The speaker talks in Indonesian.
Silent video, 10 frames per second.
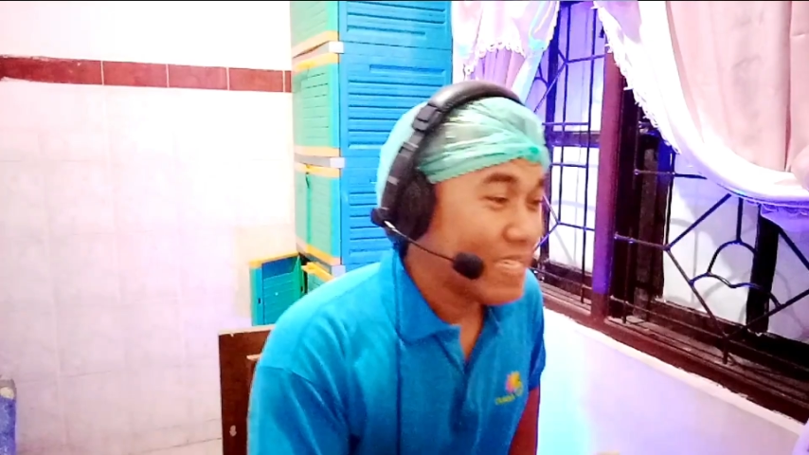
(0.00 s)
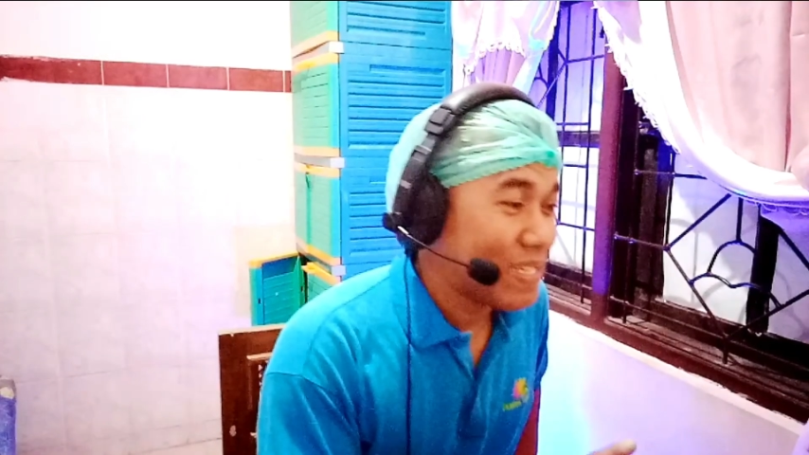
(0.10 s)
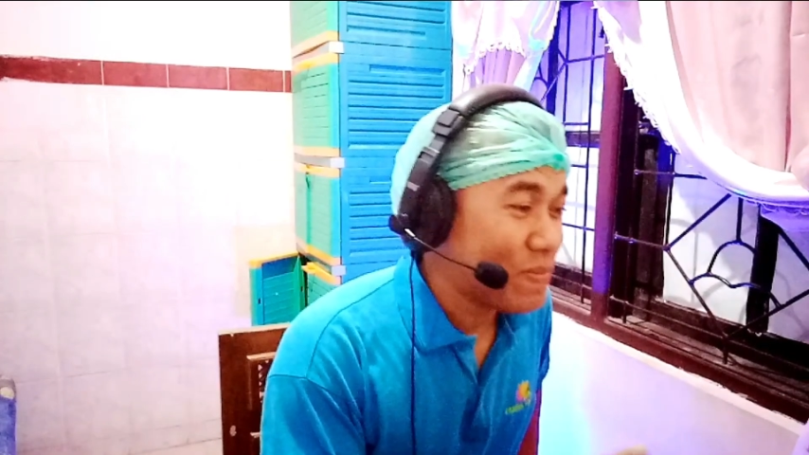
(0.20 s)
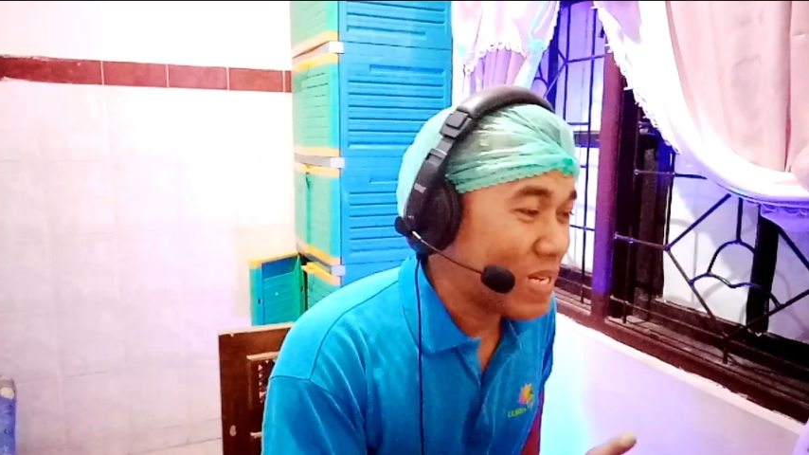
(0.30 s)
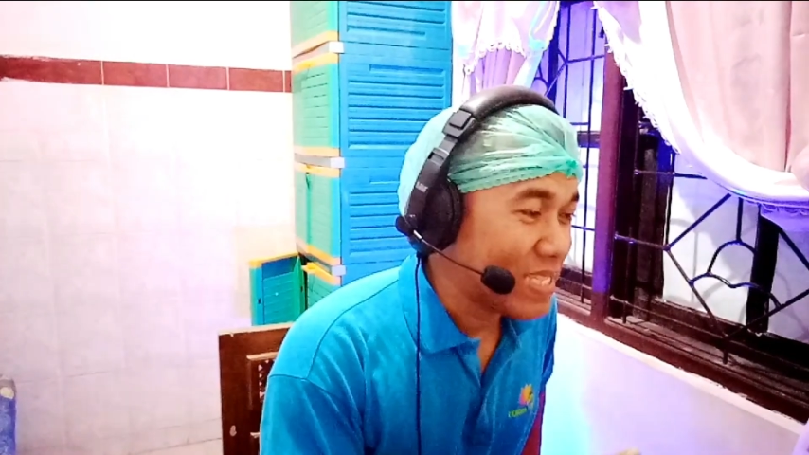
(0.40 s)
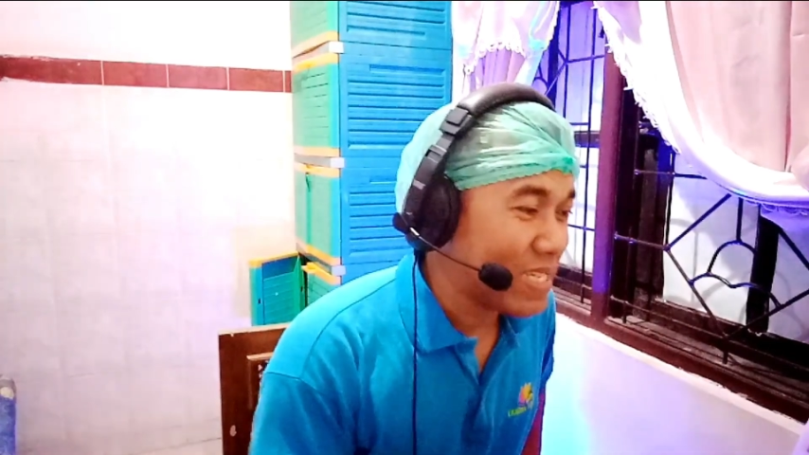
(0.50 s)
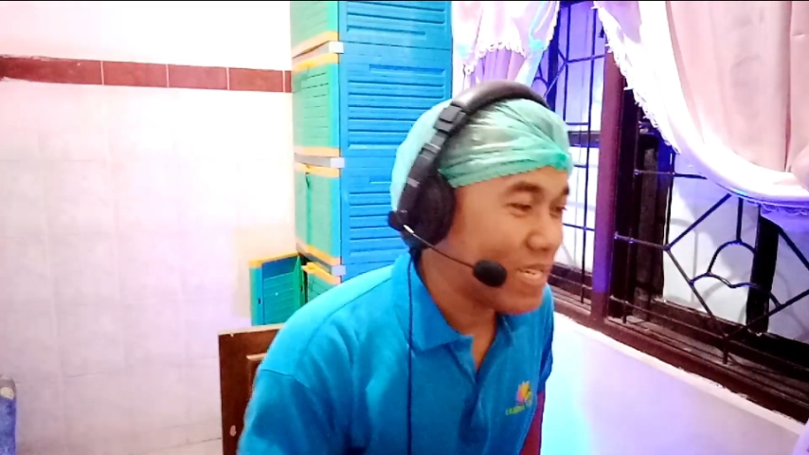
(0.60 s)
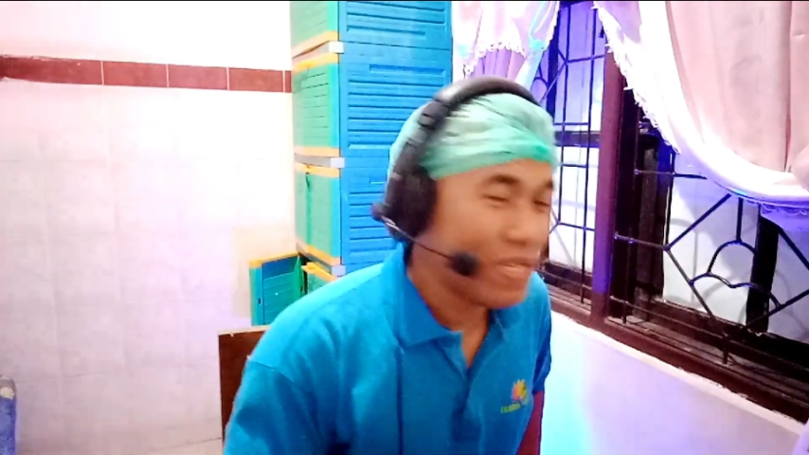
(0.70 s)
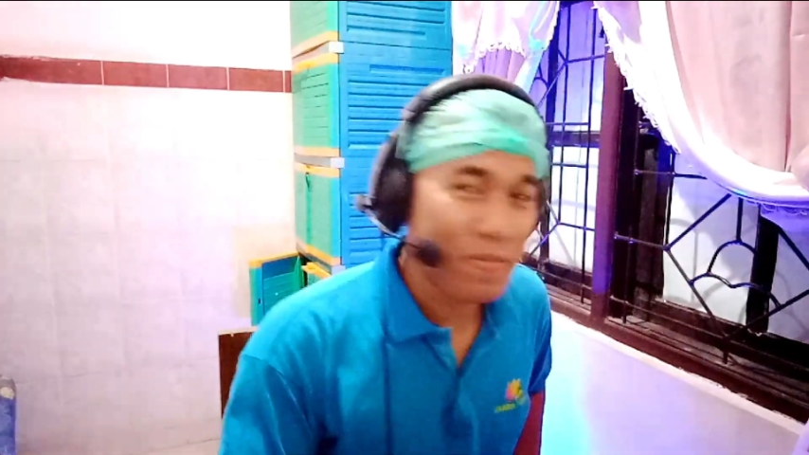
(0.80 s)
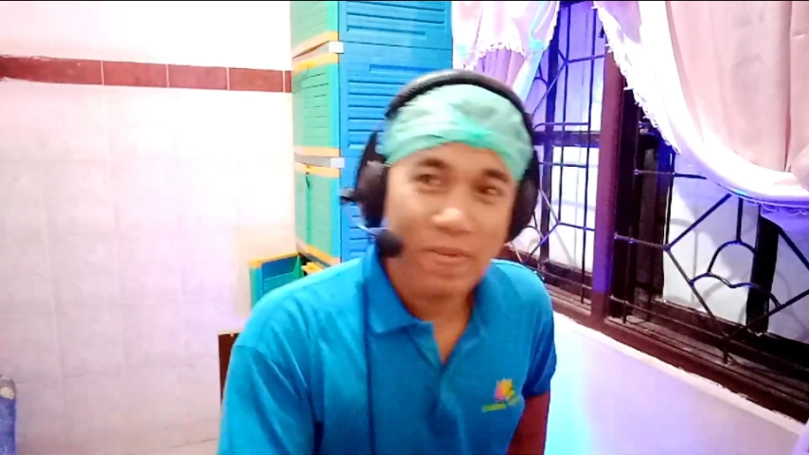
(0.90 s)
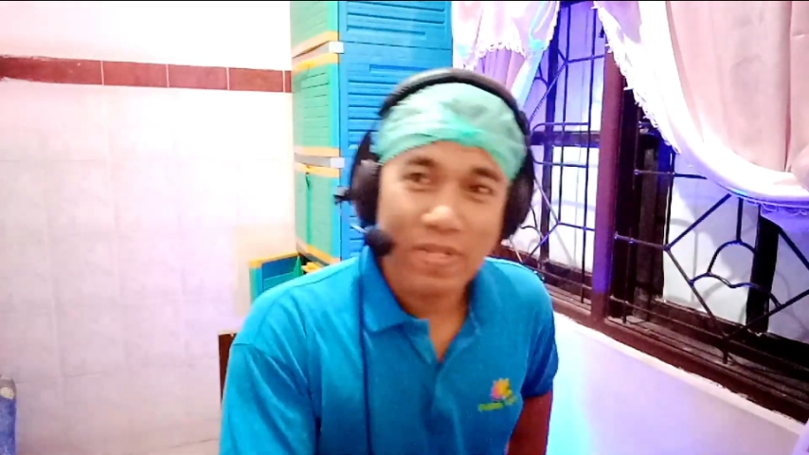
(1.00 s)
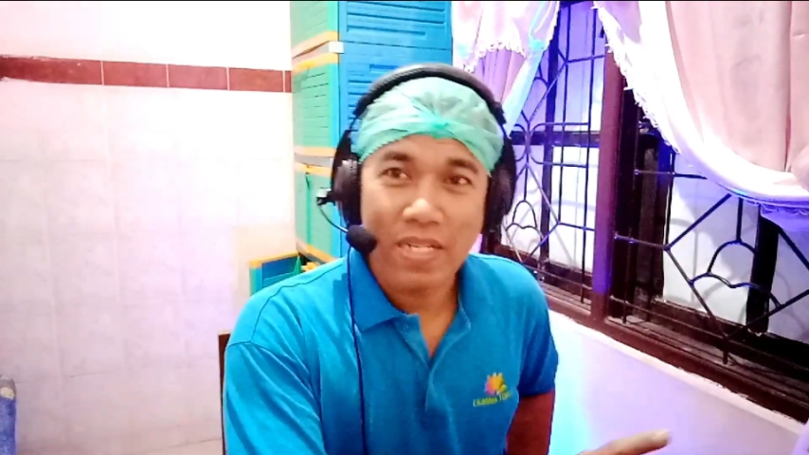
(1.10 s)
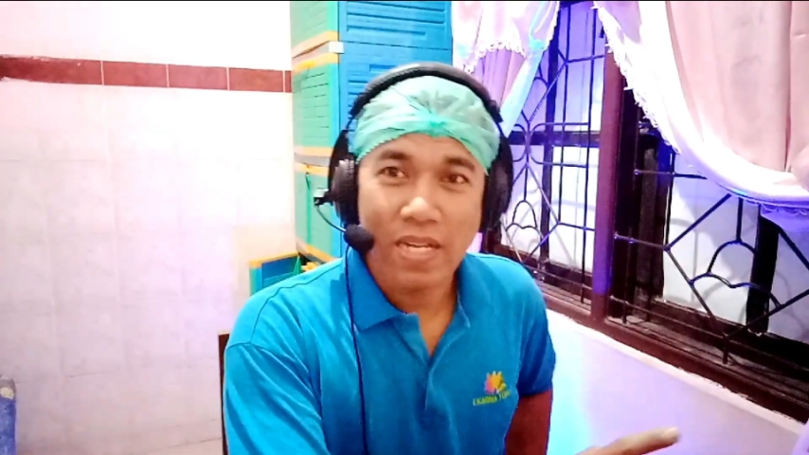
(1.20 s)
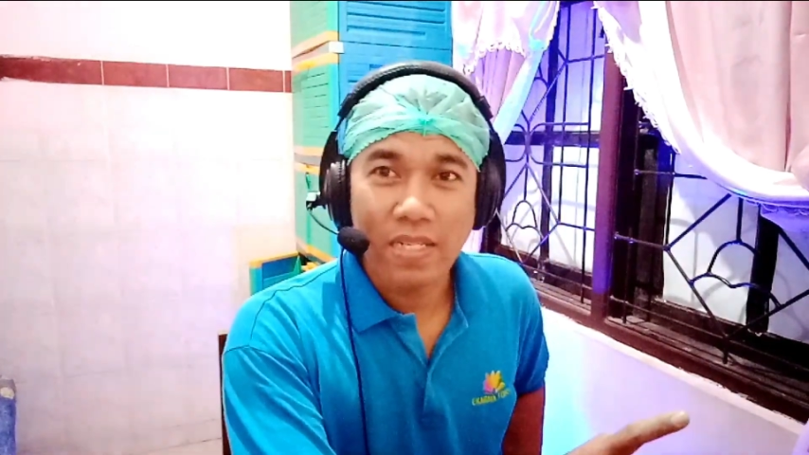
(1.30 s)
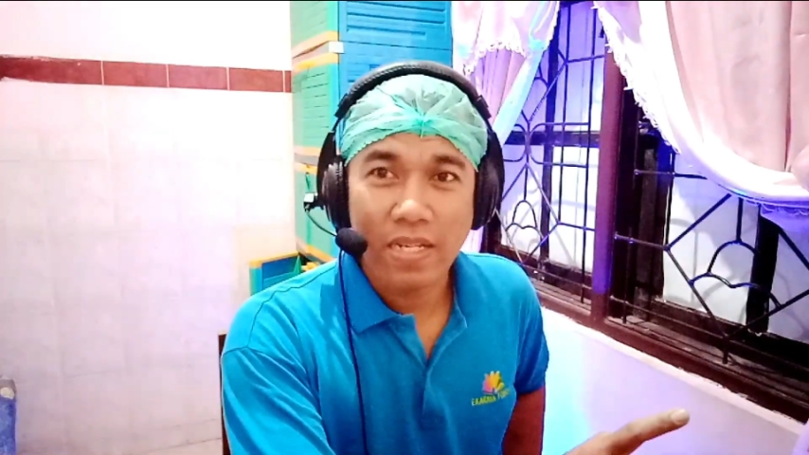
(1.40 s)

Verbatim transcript: ini masnya ini memang sengaja